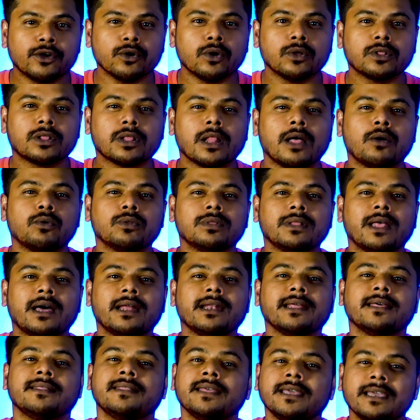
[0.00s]
డీ గ్రోత్లో
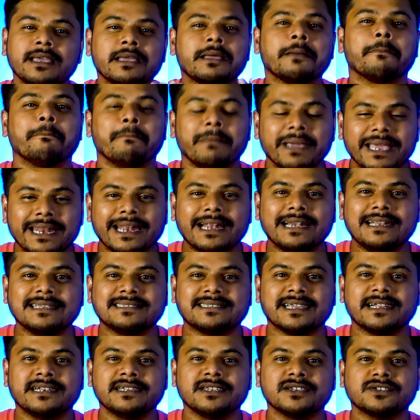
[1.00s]
ఉందా అనేది మీరే
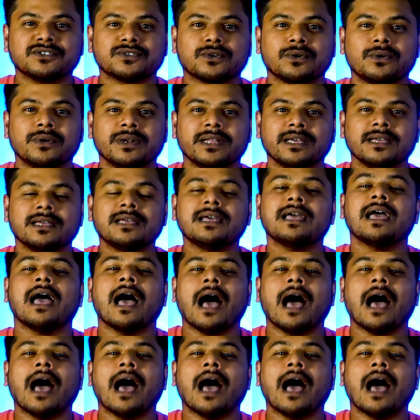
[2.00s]
డిసైడ్ చేసుకోండి